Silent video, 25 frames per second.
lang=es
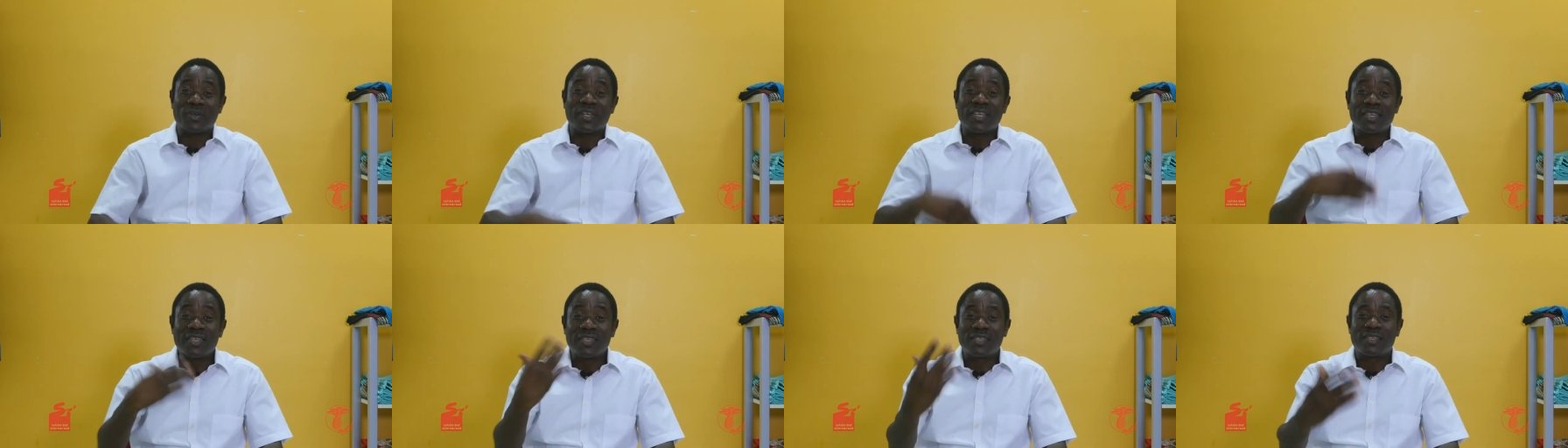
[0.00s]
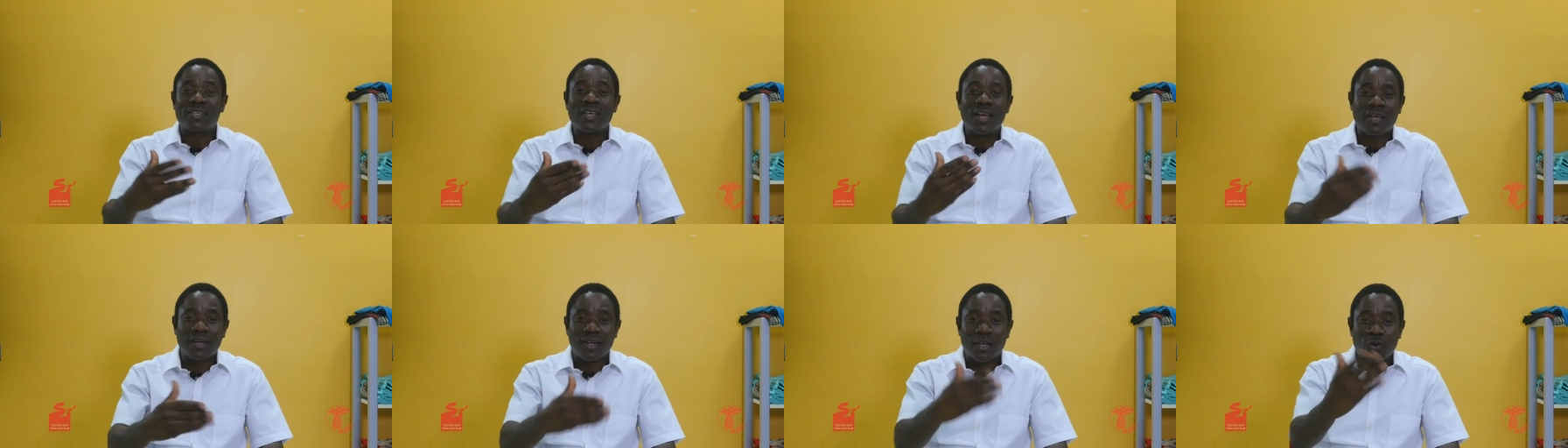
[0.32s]

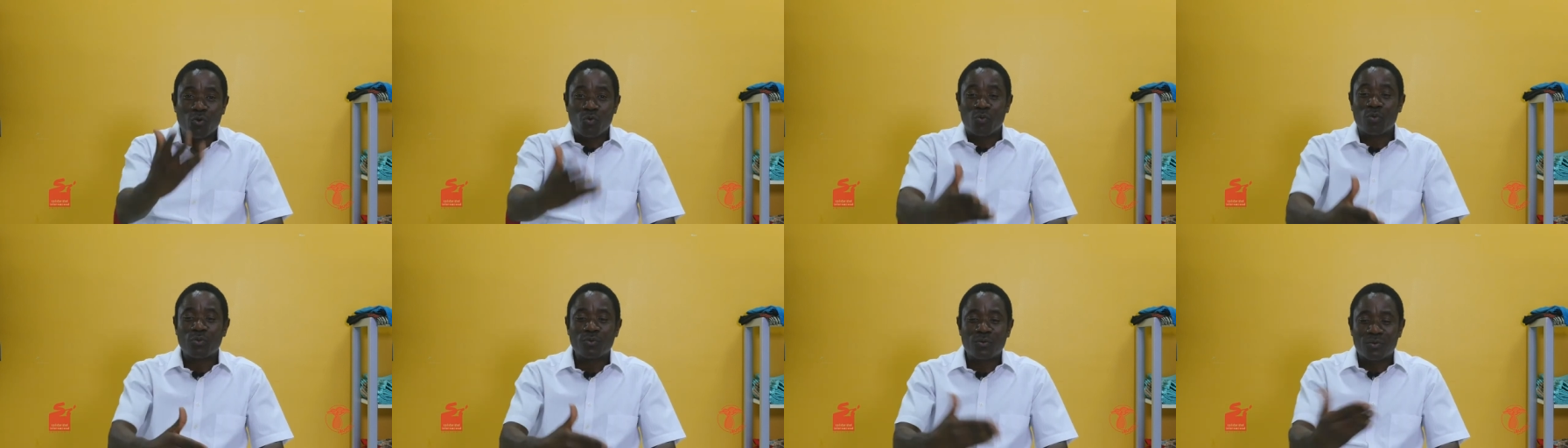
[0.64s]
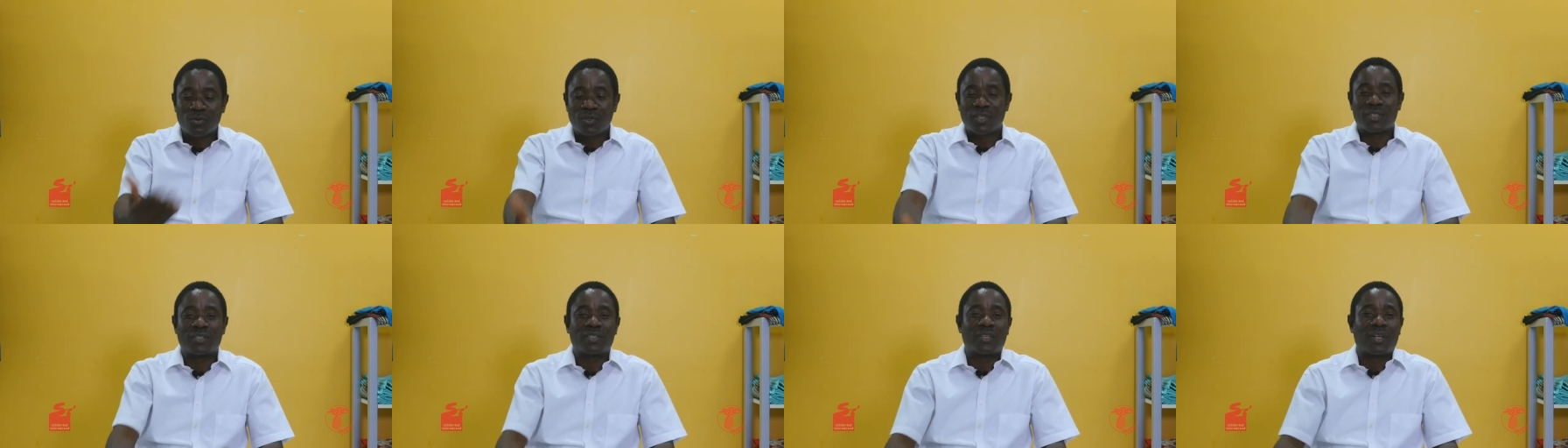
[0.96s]
iniciar el
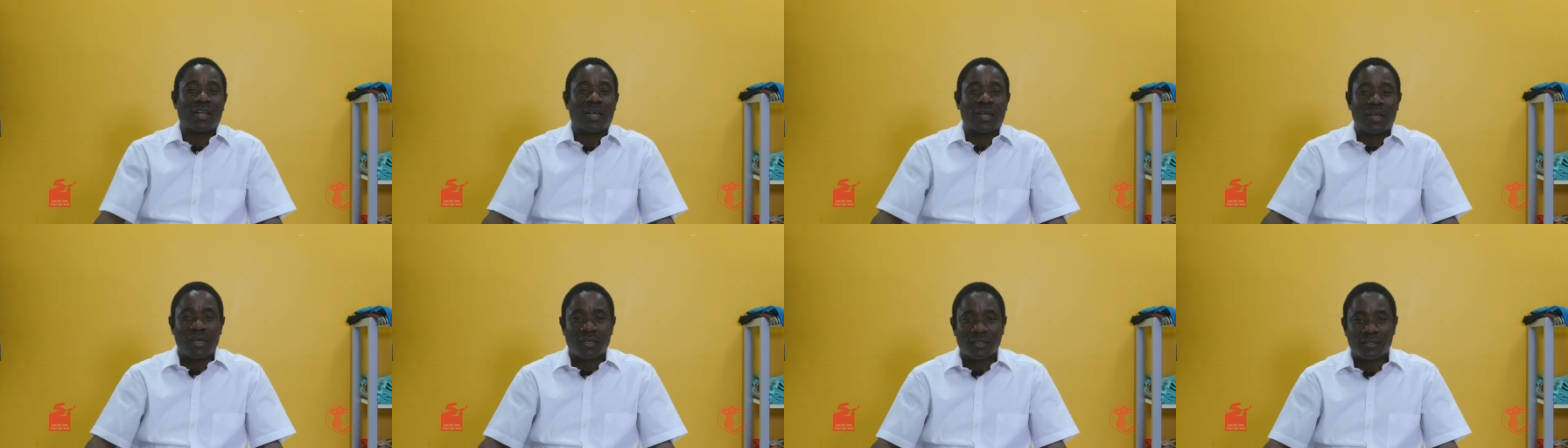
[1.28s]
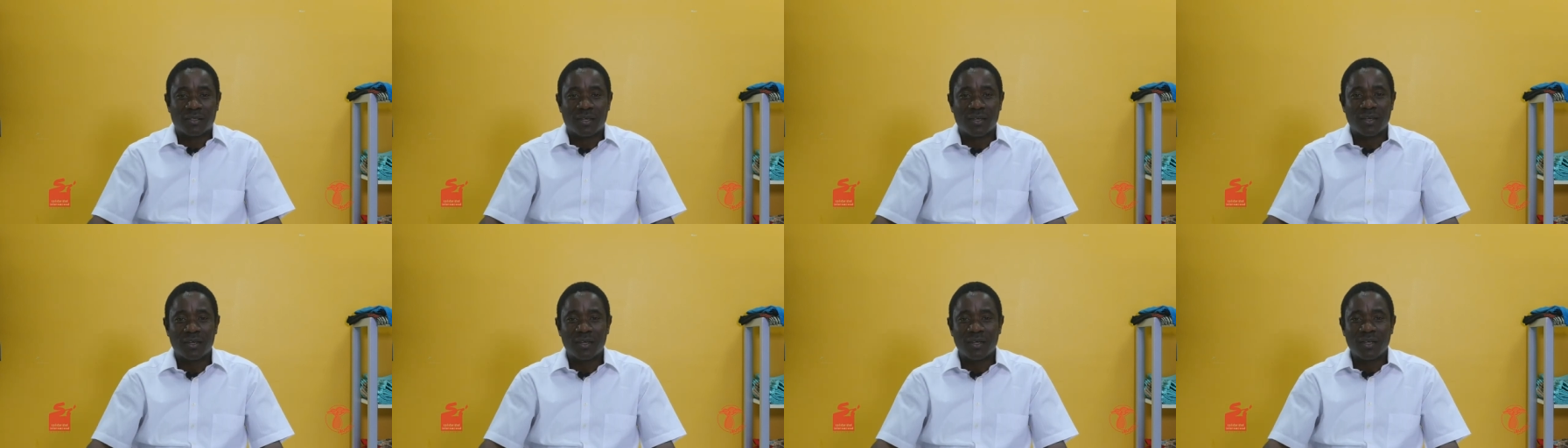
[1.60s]
Ubuntu desde la
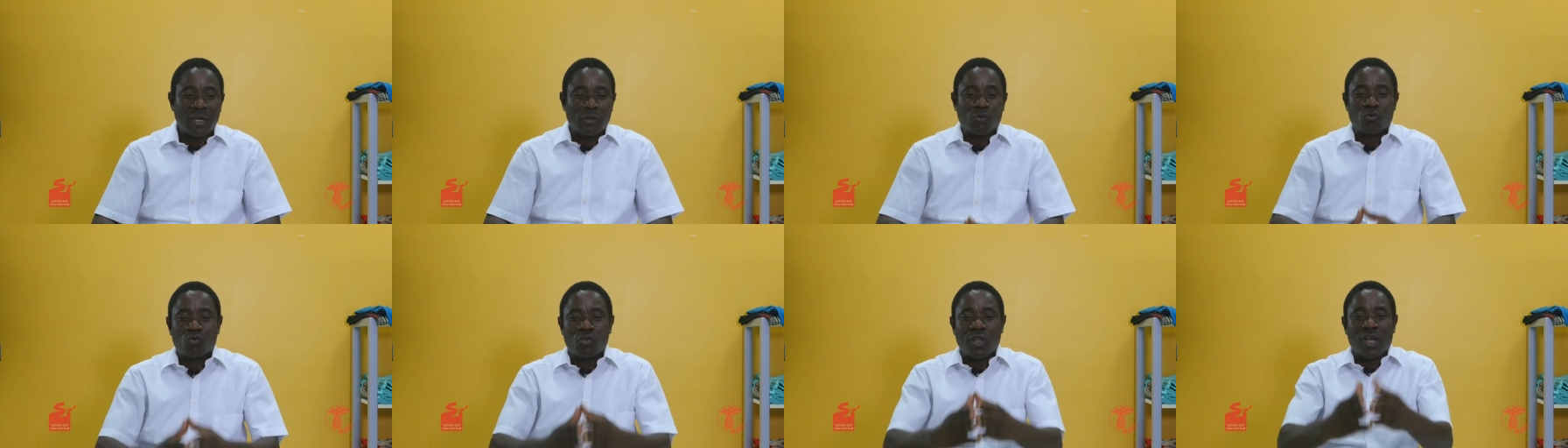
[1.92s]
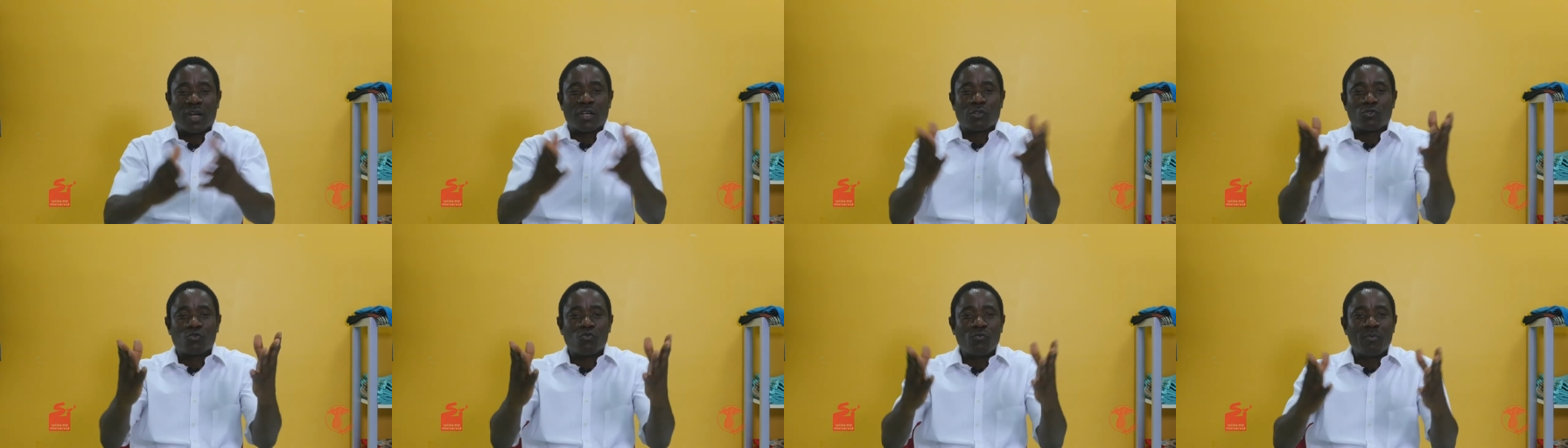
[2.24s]
casa,
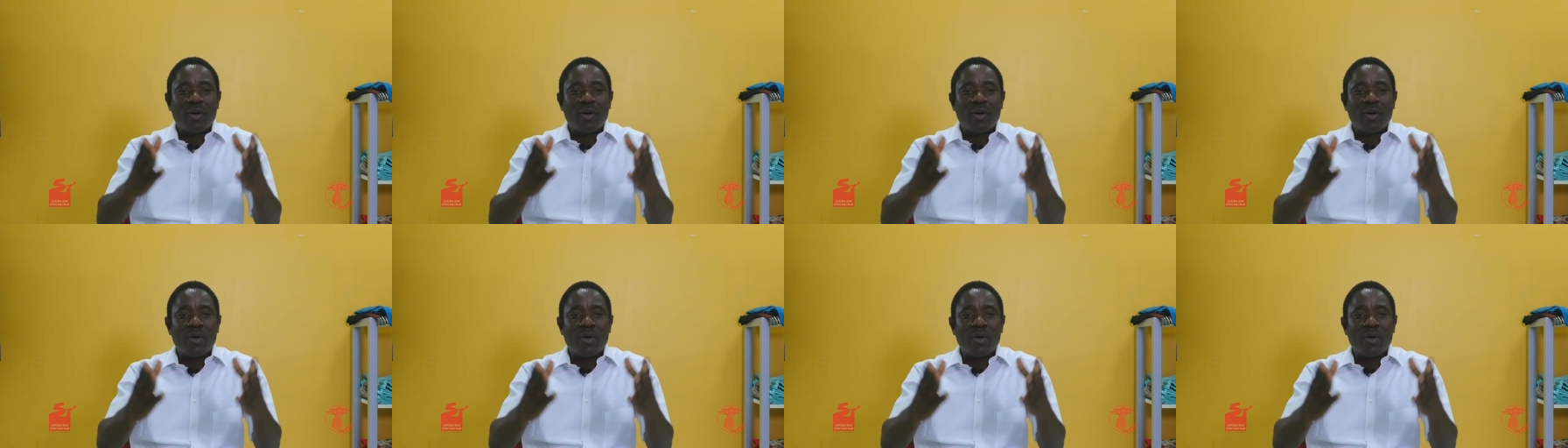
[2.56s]
ayudar a su